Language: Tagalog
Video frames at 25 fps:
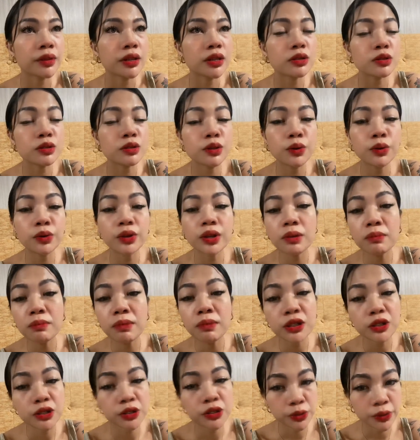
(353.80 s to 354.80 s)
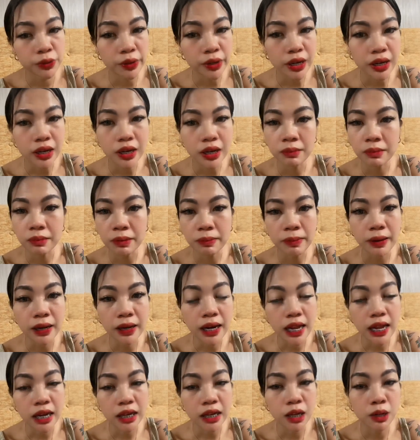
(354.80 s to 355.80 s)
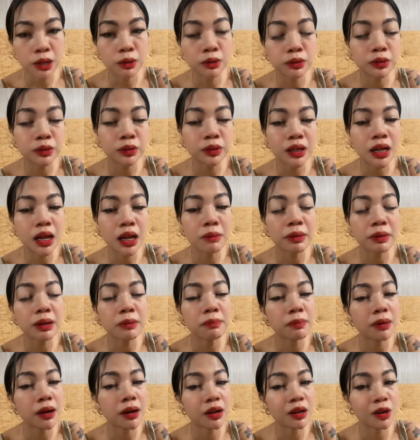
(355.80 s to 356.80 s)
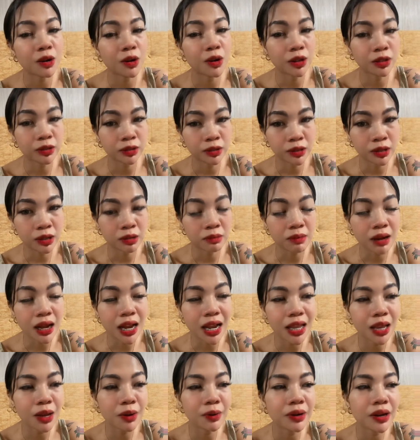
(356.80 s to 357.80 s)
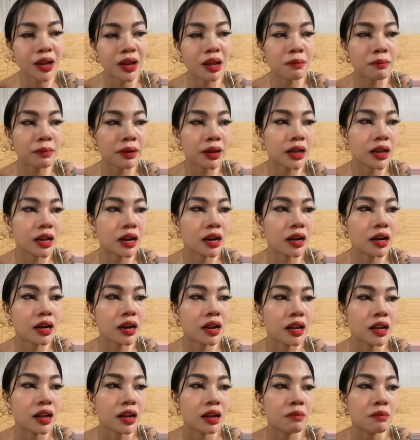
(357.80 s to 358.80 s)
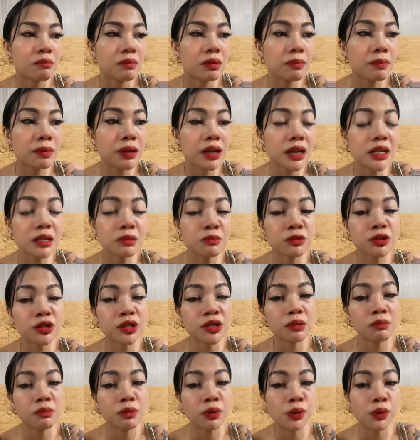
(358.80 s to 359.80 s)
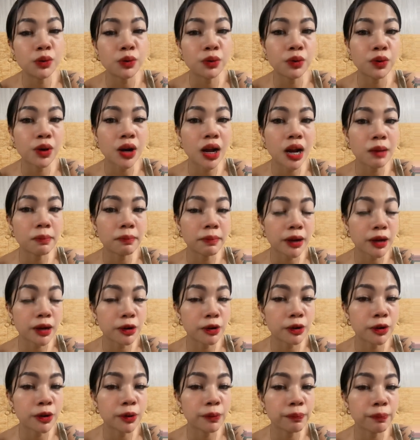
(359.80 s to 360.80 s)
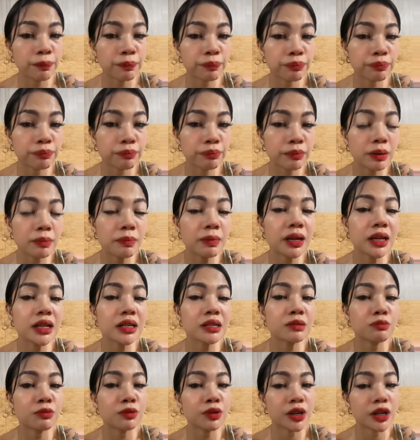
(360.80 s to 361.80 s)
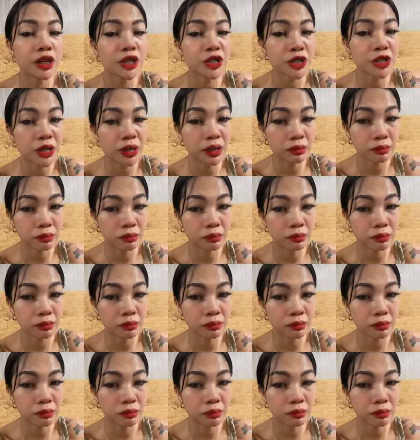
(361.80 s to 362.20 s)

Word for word: slowly but surely kami palagi. Gusto namin pang long term. Ayaw namin ng mabilis mo siyang makukuha pero mabilis mo rin siyang